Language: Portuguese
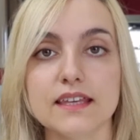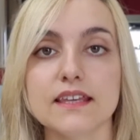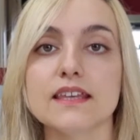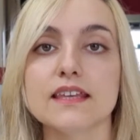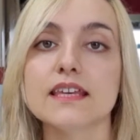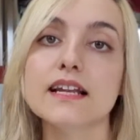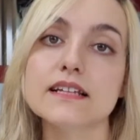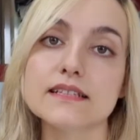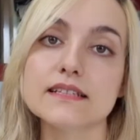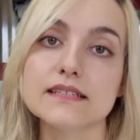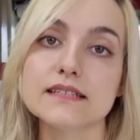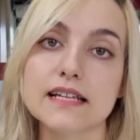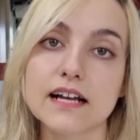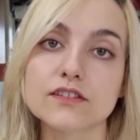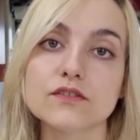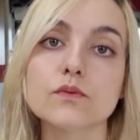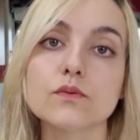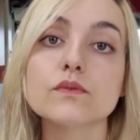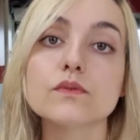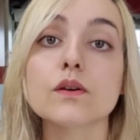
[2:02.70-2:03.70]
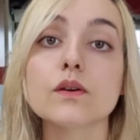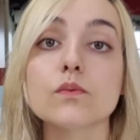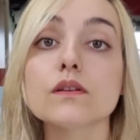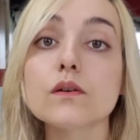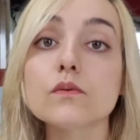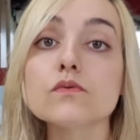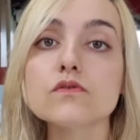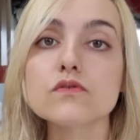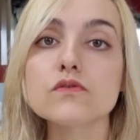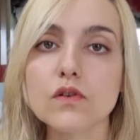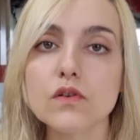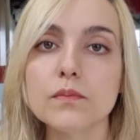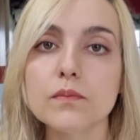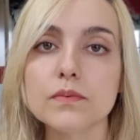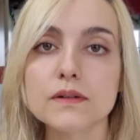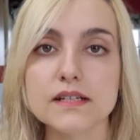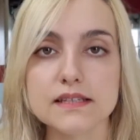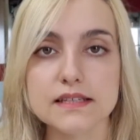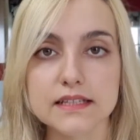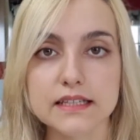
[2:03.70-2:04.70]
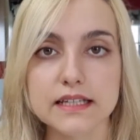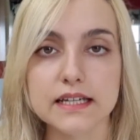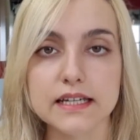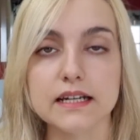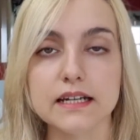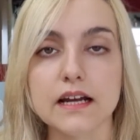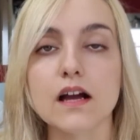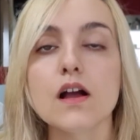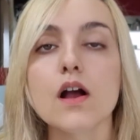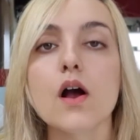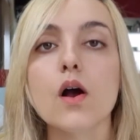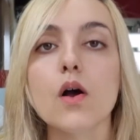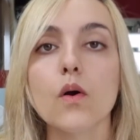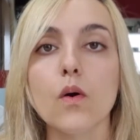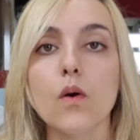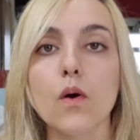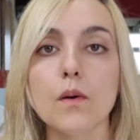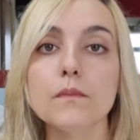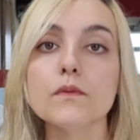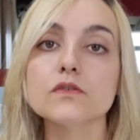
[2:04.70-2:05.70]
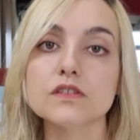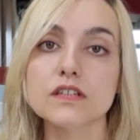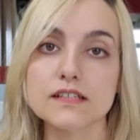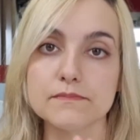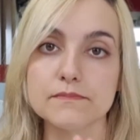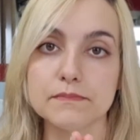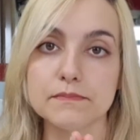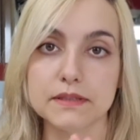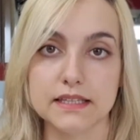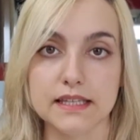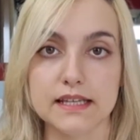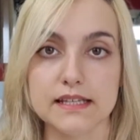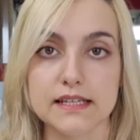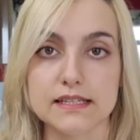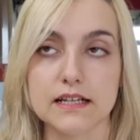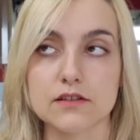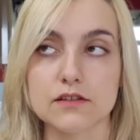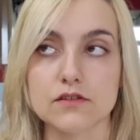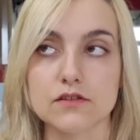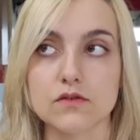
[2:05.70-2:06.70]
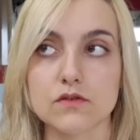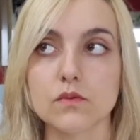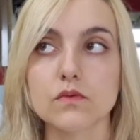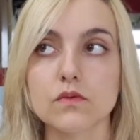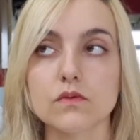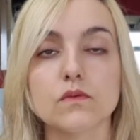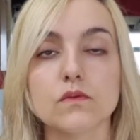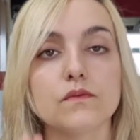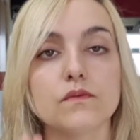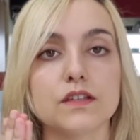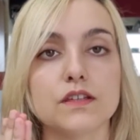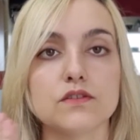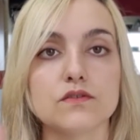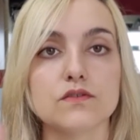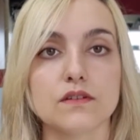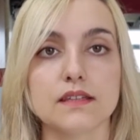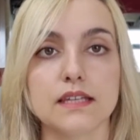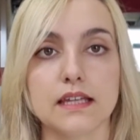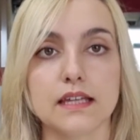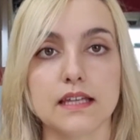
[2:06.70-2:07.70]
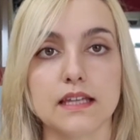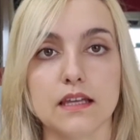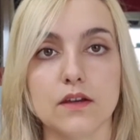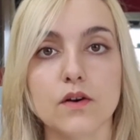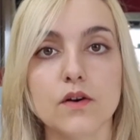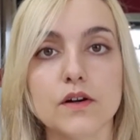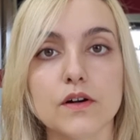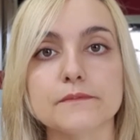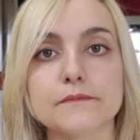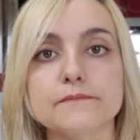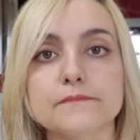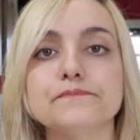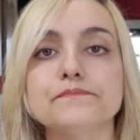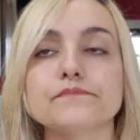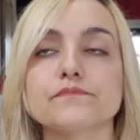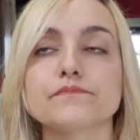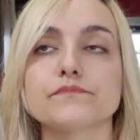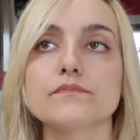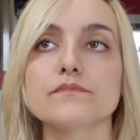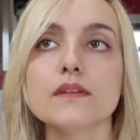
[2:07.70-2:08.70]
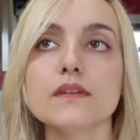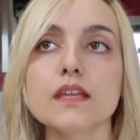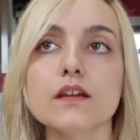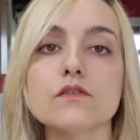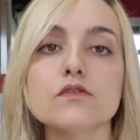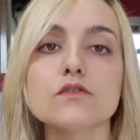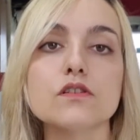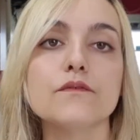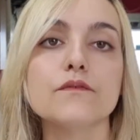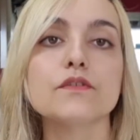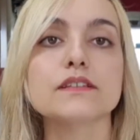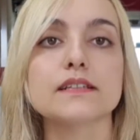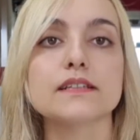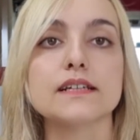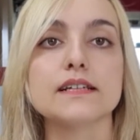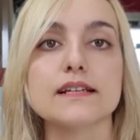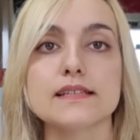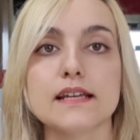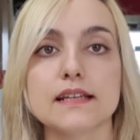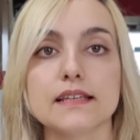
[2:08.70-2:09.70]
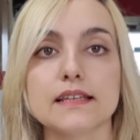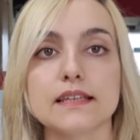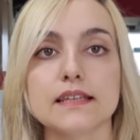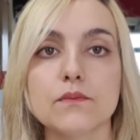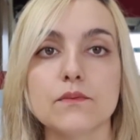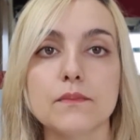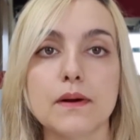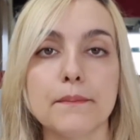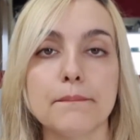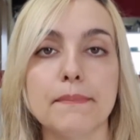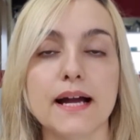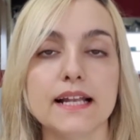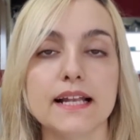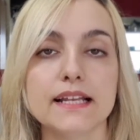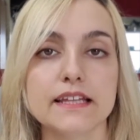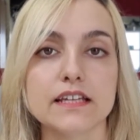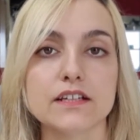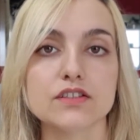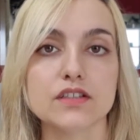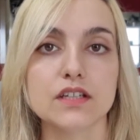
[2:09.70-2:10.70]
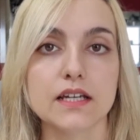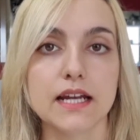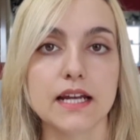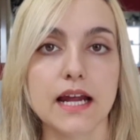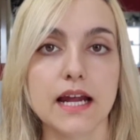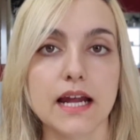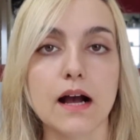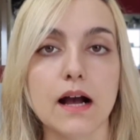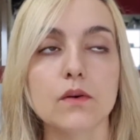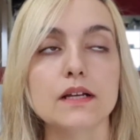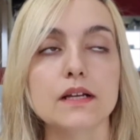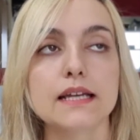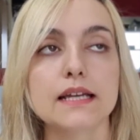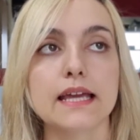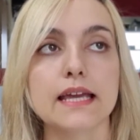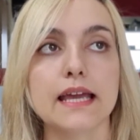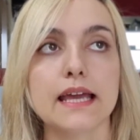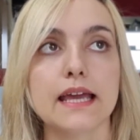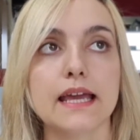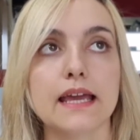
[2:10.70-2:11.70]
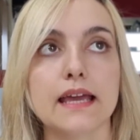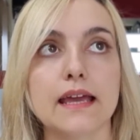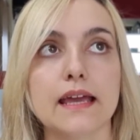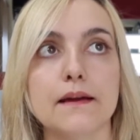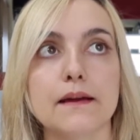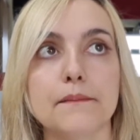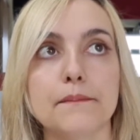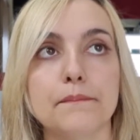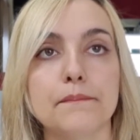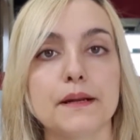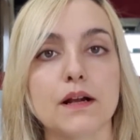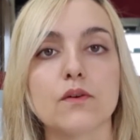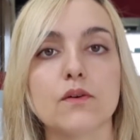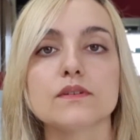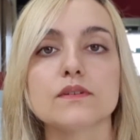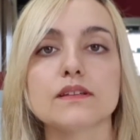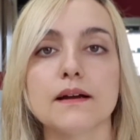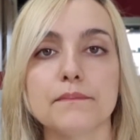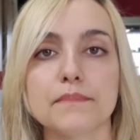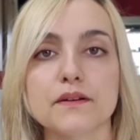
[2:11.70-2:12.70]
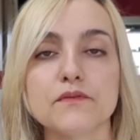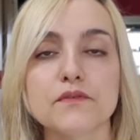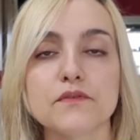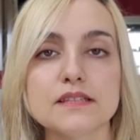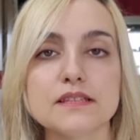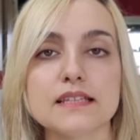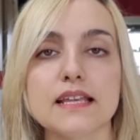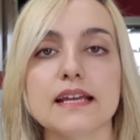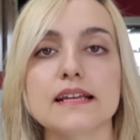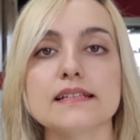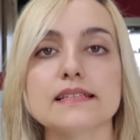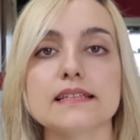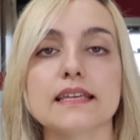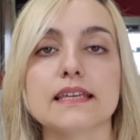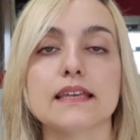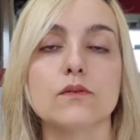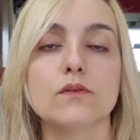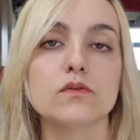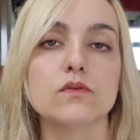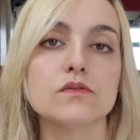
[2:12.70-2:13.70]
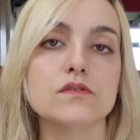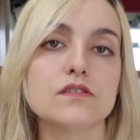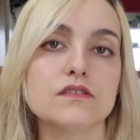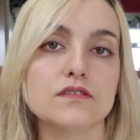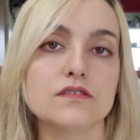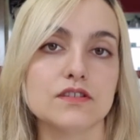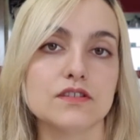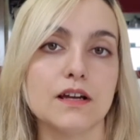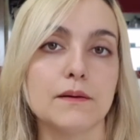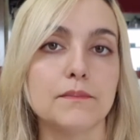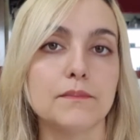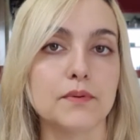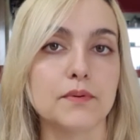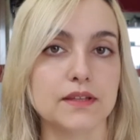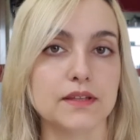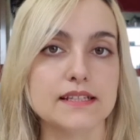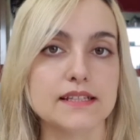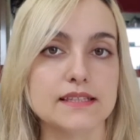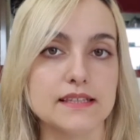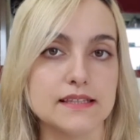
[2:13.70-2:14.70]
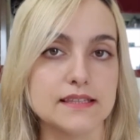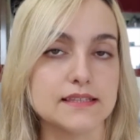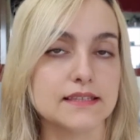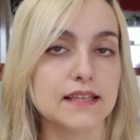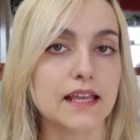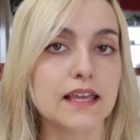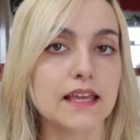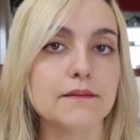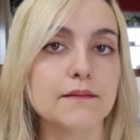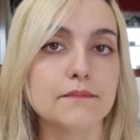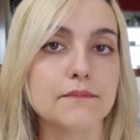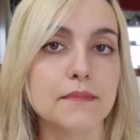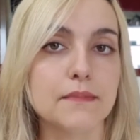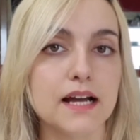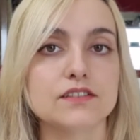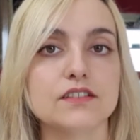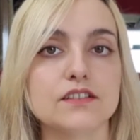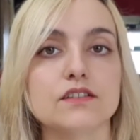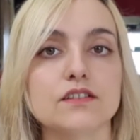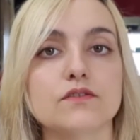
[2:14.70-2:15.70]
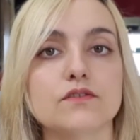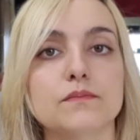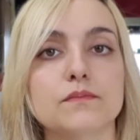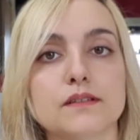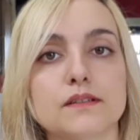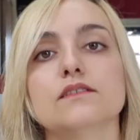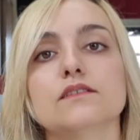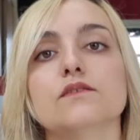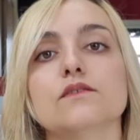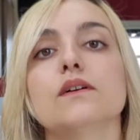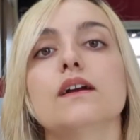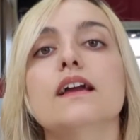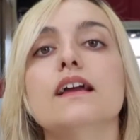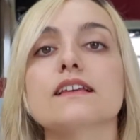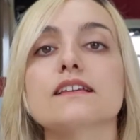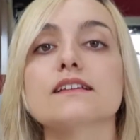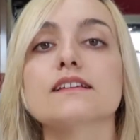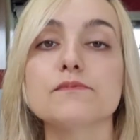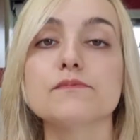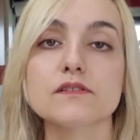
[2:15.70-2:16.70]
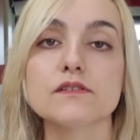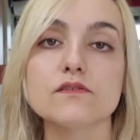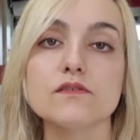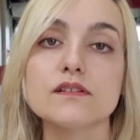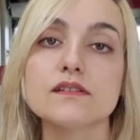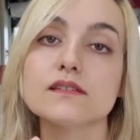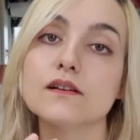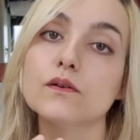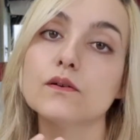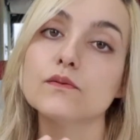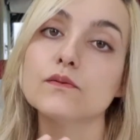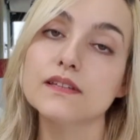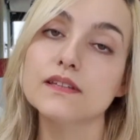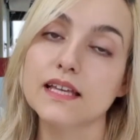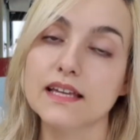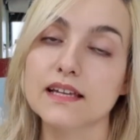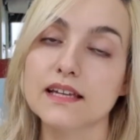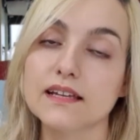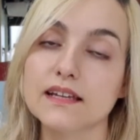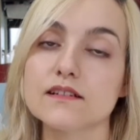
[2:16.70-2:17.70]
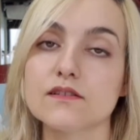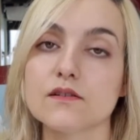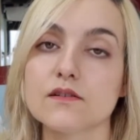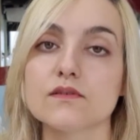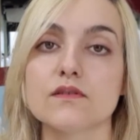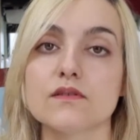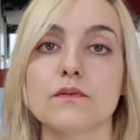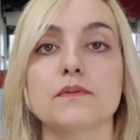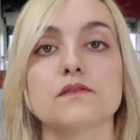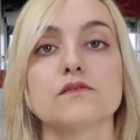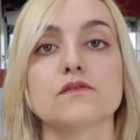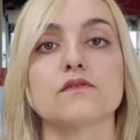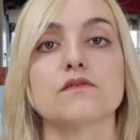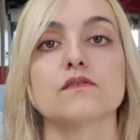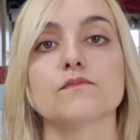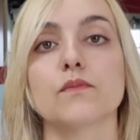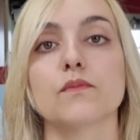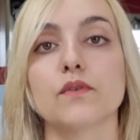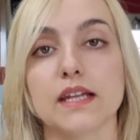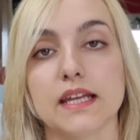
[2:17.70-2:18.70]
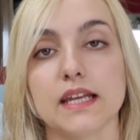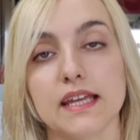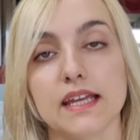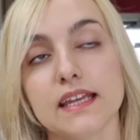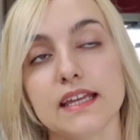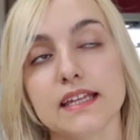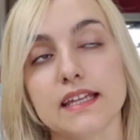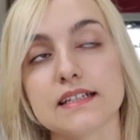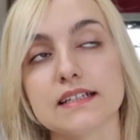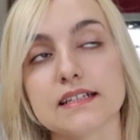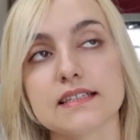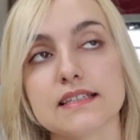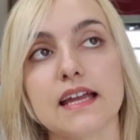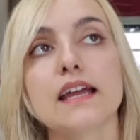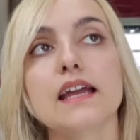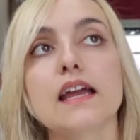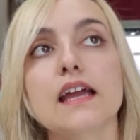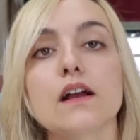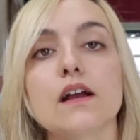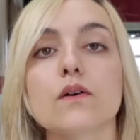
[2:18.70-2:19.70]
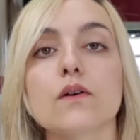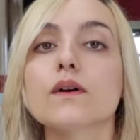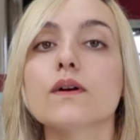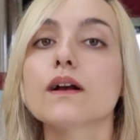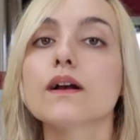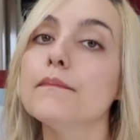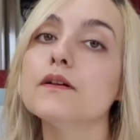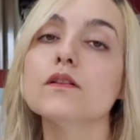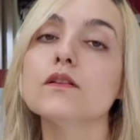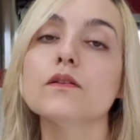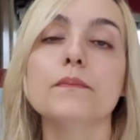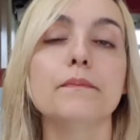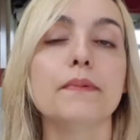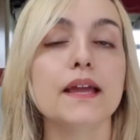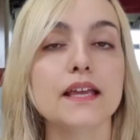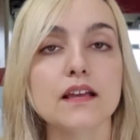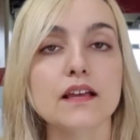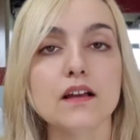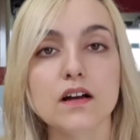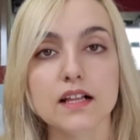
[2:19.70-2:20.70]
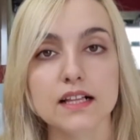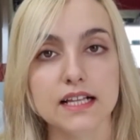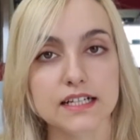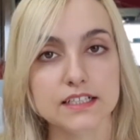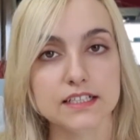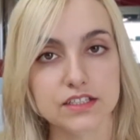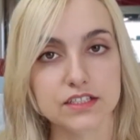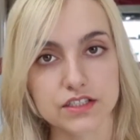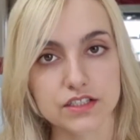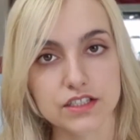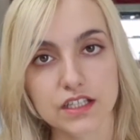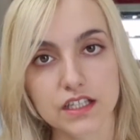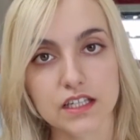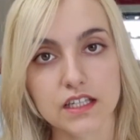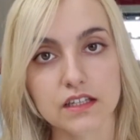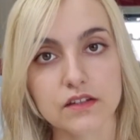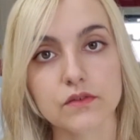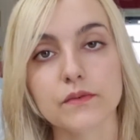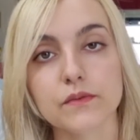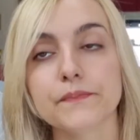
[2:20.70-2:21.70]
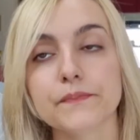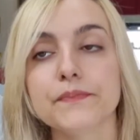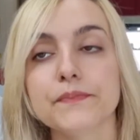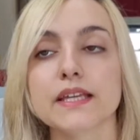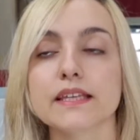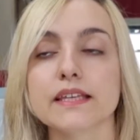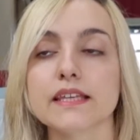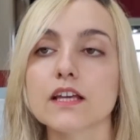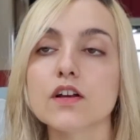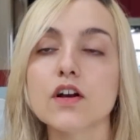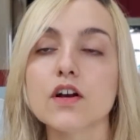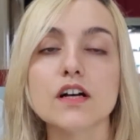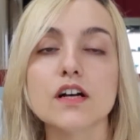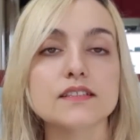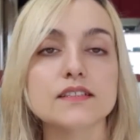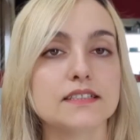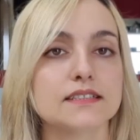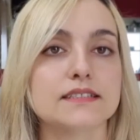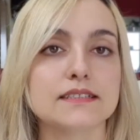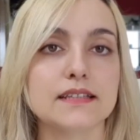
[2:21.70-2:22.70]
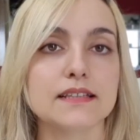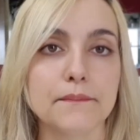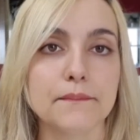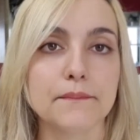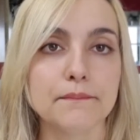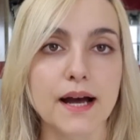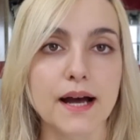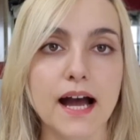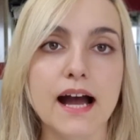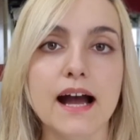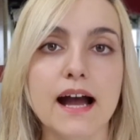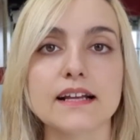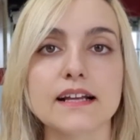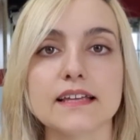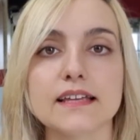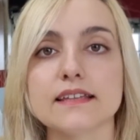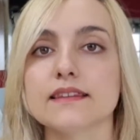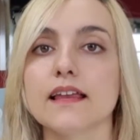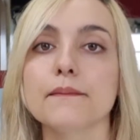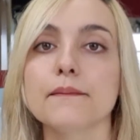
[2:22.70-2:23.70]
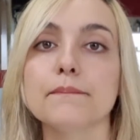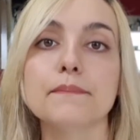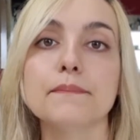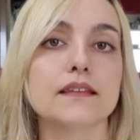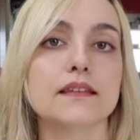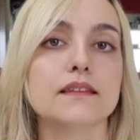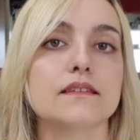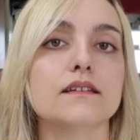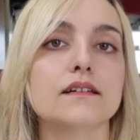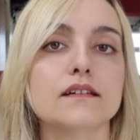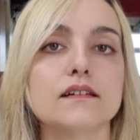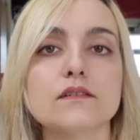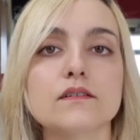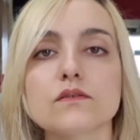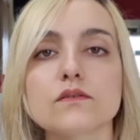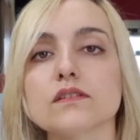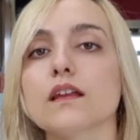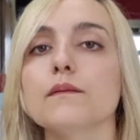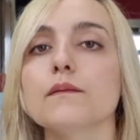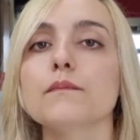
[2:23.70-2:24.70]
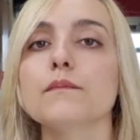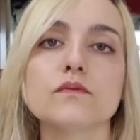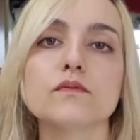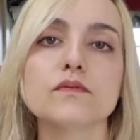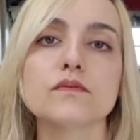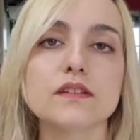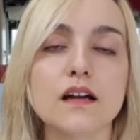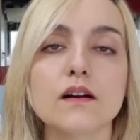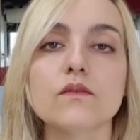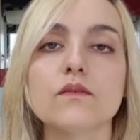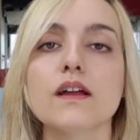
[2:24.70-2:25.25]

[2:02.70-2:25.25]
eles acham que eu não sou brasileira. Como eu já explanei esse assunto num vídeo anterior, eu só vou trazer aqui uma palhinha geral é, para contar para vocês que os japoneses têm imagem do Brasil que as pessoas são negras ou são pessoas morenas, né? Um cabelo bem enroladinho que gosta de sambar, que tem peitão, que tem bundão.